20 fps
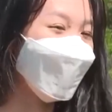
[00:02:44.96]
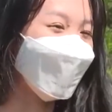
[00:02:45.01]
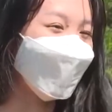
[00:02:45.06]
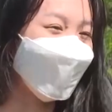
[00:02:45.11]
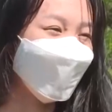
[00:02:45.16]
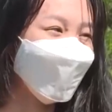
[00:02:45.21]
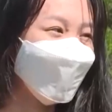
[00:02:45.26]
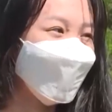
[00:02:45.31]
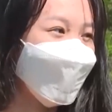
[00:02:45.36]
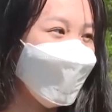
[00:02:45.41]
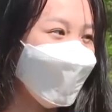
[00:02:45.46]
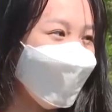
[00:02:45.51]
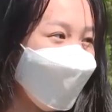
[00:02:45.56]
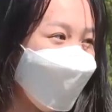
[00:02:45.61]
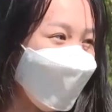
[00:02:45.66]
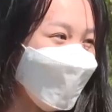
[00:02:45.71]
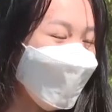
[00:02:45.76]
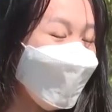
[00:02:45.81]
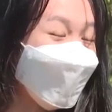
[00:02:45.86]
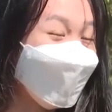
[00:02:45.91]
này kiểu như là
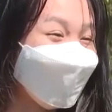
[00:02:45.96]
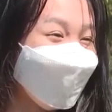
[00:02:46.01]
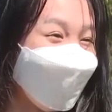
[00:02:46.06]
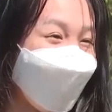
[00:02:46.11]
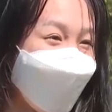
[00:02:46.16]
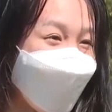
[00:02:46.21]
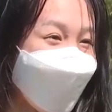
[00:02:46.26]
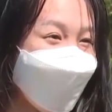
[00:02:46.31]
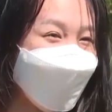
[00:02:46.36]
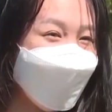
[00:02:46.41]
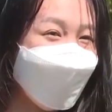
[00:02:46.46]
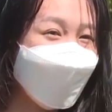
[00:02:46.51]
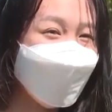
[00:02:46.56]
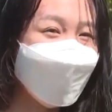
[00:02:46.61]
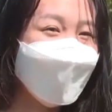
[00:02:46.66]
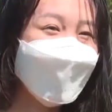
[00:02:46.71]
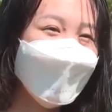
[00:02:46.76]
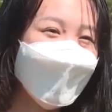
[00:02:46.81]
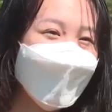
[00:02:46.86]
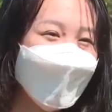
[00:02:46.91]
rộng hơn để
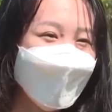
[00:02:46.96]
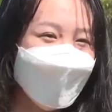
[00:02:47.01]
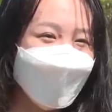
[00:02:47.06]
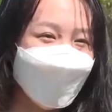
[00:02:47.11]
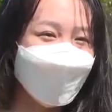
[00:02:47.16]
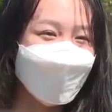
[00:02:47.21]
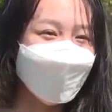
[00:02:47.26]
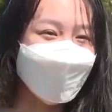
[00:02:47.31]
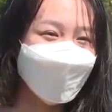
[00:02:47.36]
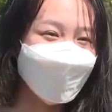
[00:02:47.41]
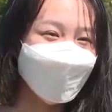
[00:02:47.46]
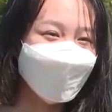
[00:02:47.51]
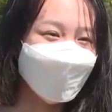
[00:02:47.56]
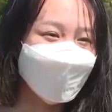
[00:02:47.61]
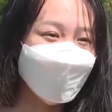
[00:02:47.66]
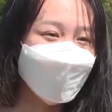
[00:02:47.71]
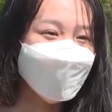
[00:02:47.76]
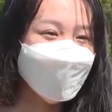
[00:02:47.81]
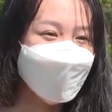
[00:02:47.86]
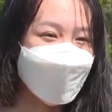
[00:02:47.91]
à,
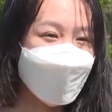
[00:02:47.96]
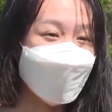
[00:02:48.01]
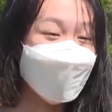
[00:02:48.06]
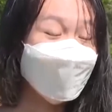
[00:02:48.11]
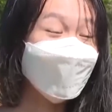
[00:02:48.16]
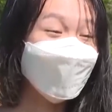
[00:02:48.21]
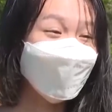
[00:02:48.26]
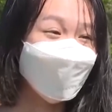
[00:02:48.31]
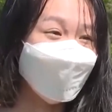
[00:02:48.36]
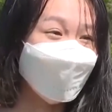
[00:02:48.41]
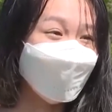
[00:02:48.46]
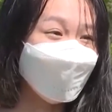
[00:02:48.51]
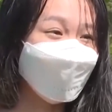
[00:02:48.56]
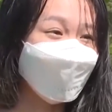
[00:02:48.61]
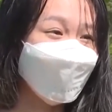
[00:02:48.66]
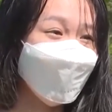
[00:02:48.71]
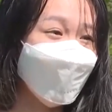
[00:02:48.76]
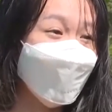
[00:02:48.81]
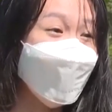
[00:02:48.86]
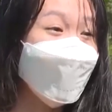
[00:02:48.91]
giới trẻ nhiều
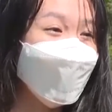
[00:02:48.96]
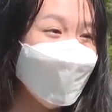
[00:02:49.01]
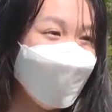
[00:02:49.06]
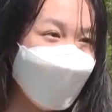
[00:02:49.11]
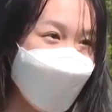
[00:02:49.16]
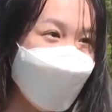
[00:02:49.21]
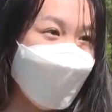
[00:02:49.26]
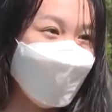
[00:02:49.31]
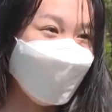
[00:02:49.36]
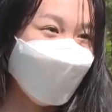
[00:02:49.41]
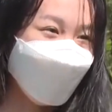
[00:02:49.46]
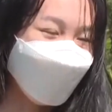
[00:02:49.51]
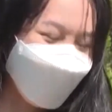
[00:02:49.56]
bức hình đẹp.